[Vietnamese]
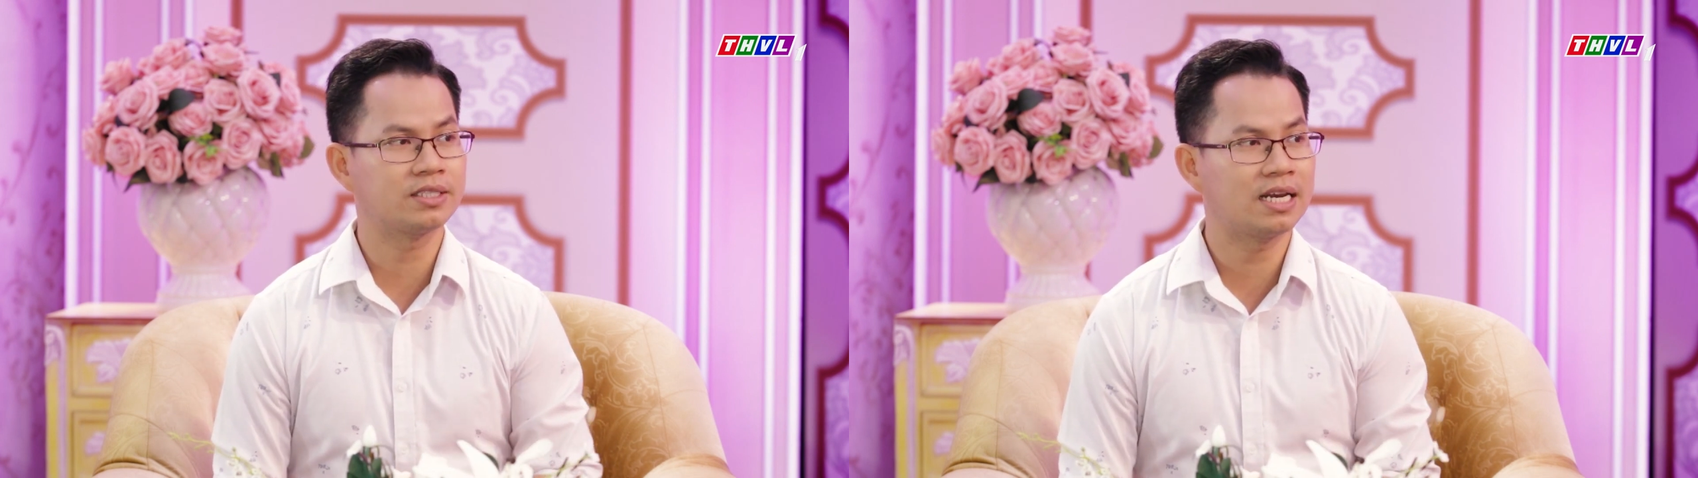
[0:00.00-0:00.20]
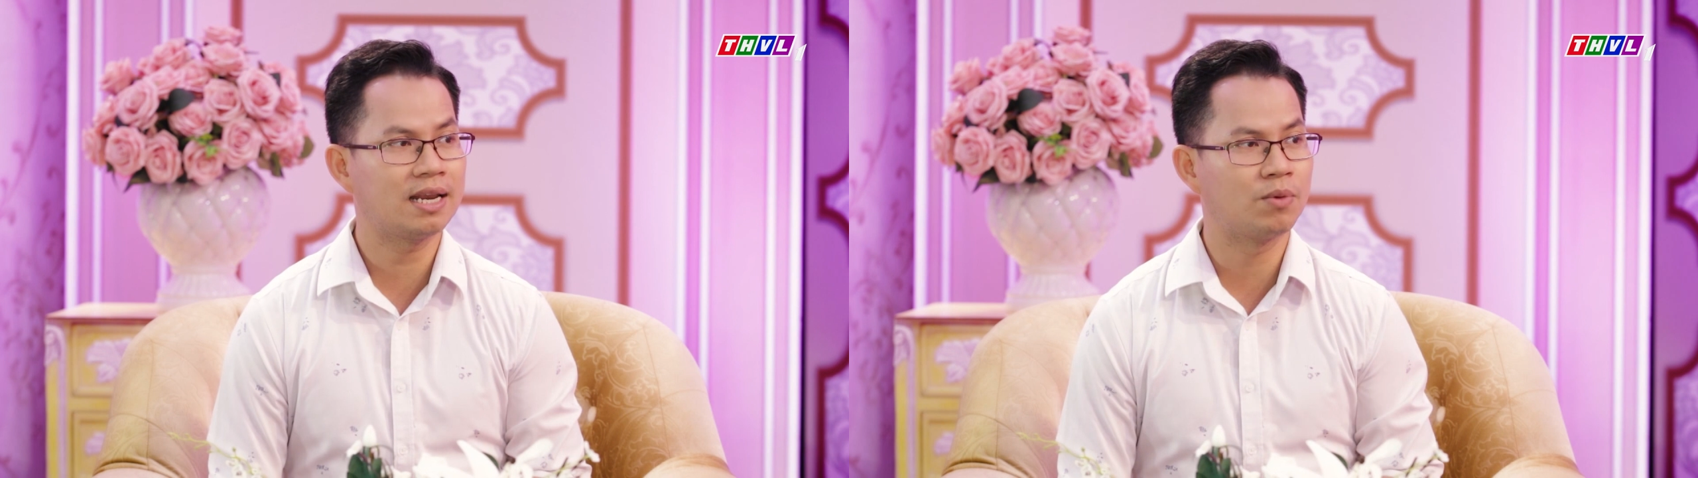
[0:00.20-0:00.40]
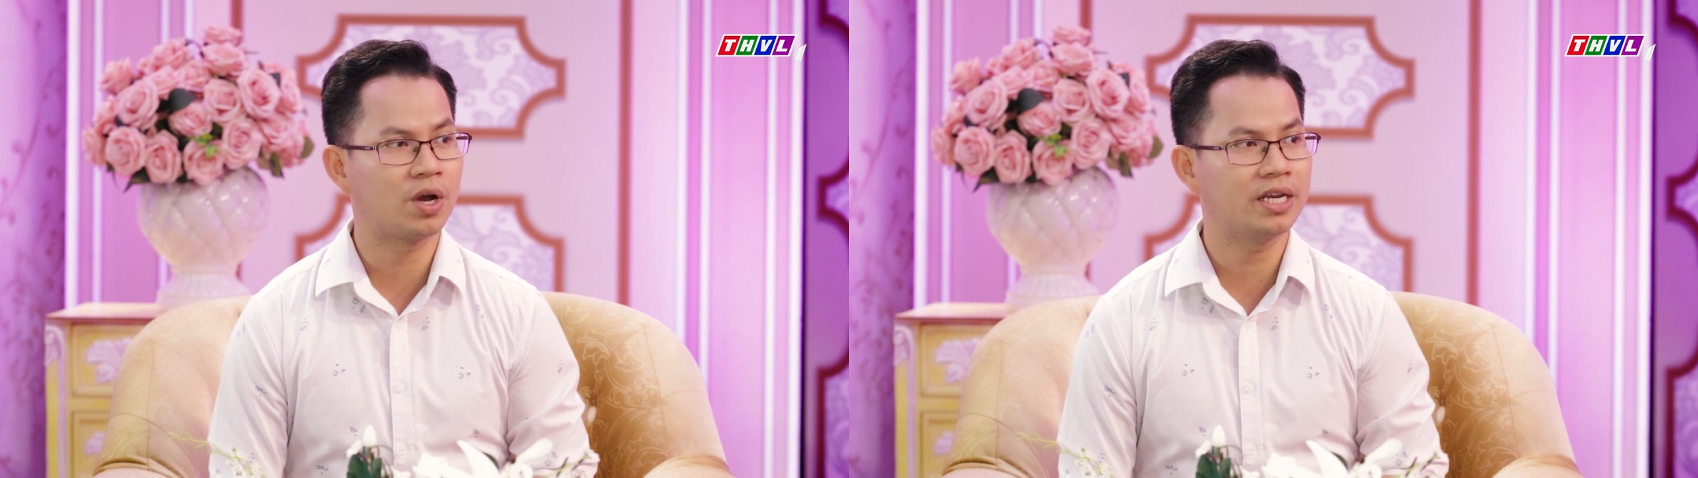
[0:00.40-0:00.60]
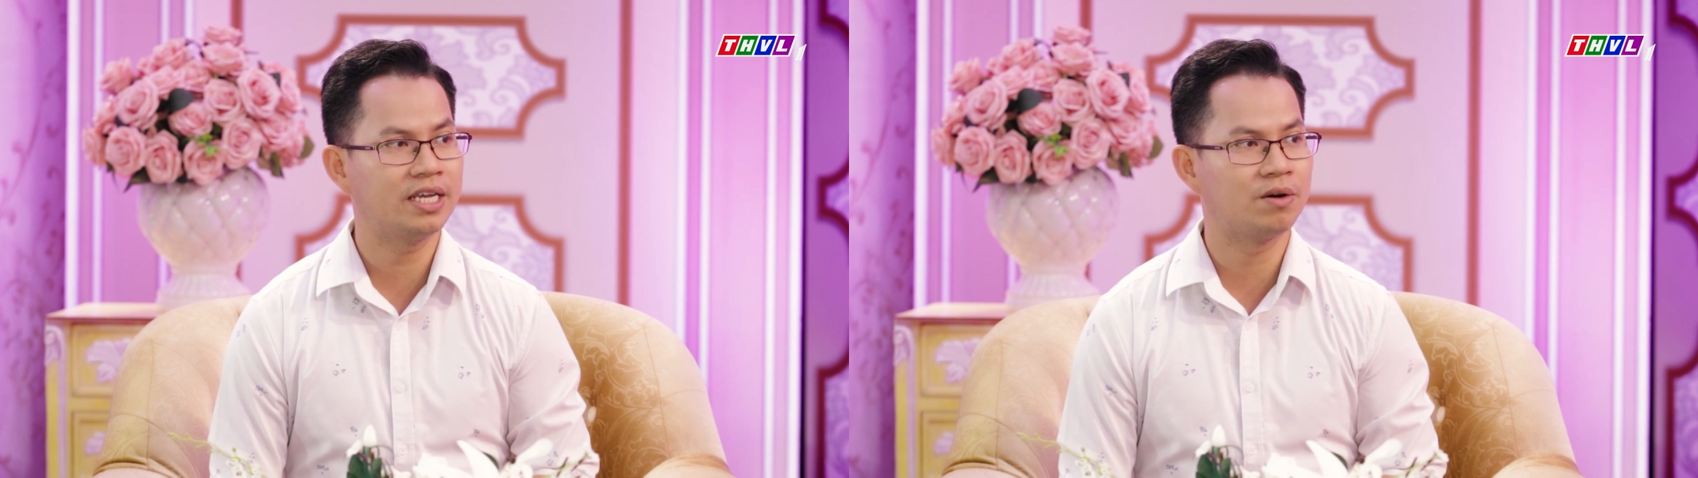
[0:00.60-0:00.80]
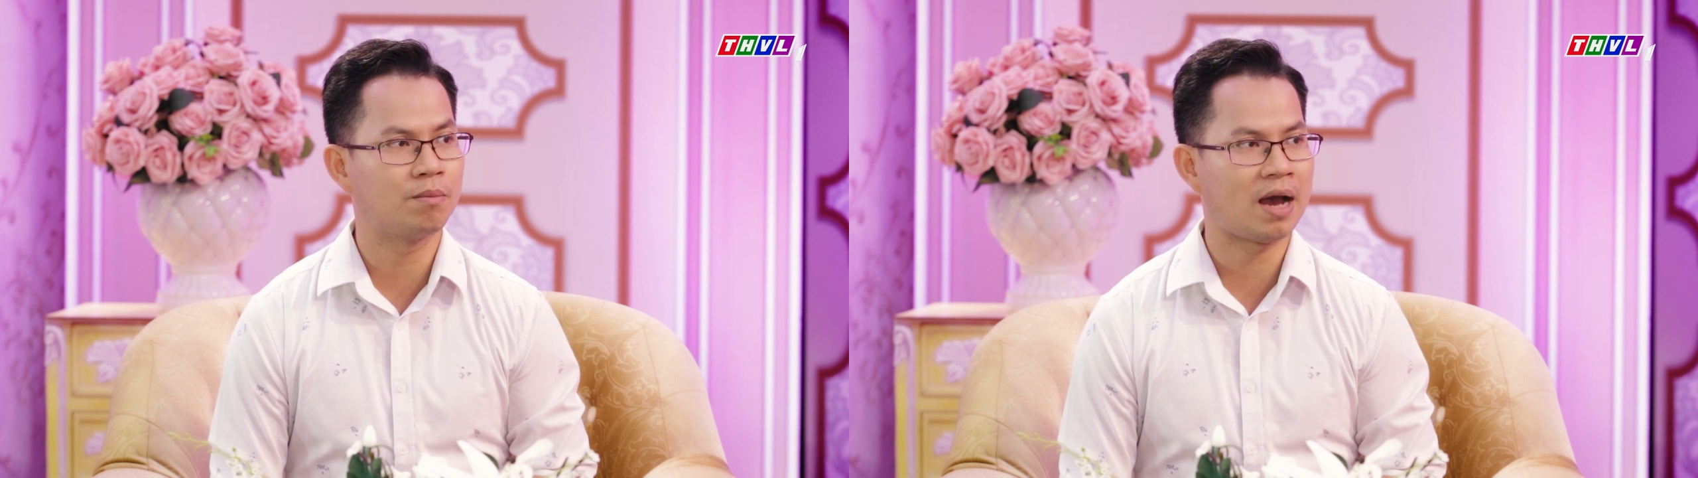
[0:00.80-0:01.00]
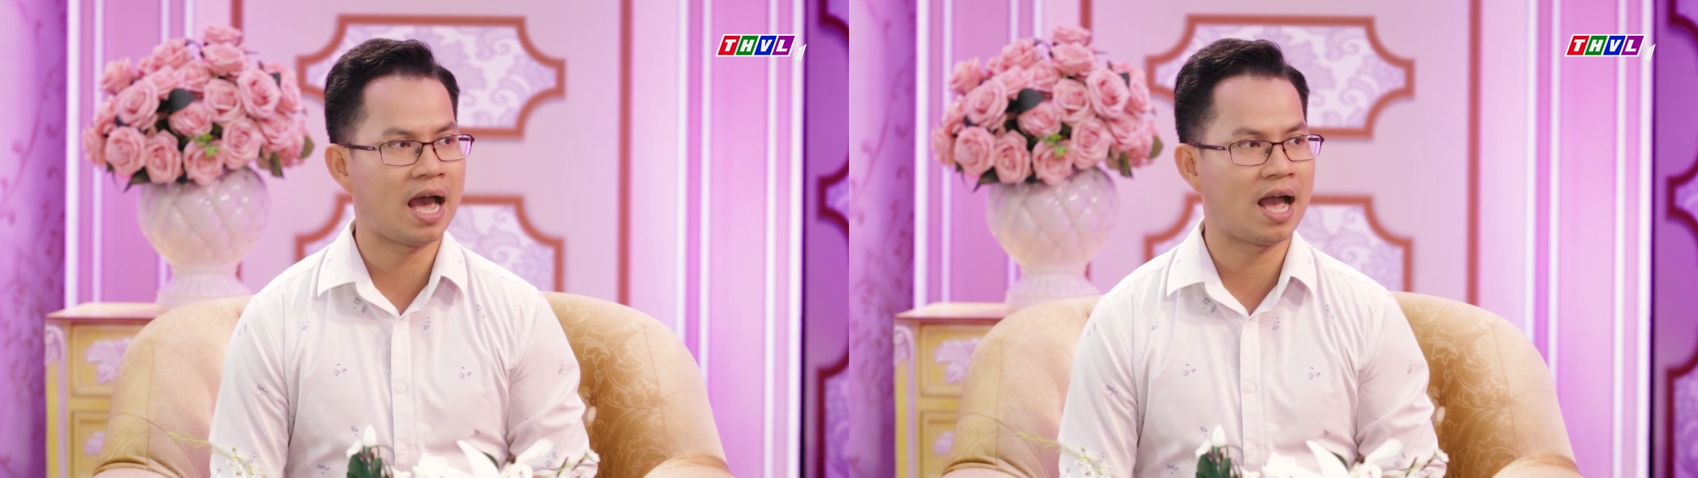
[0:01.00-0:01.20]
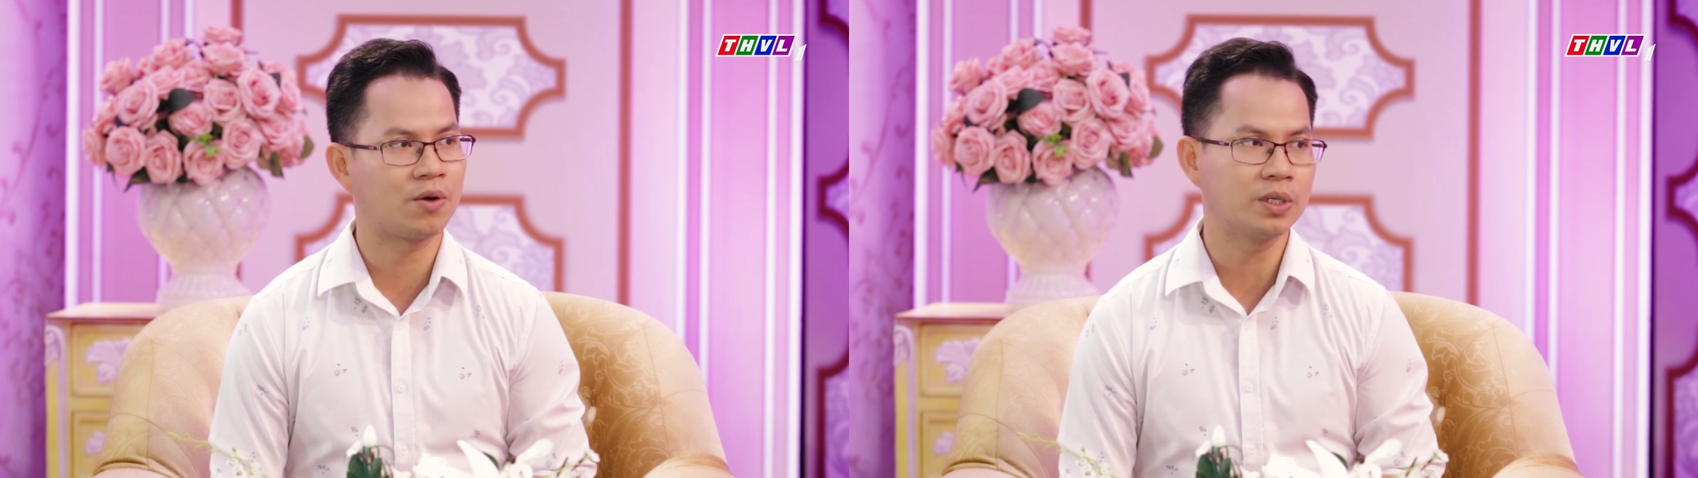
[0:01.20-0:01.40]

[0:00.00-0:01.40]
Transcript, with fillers: sẽ là một cái điều mà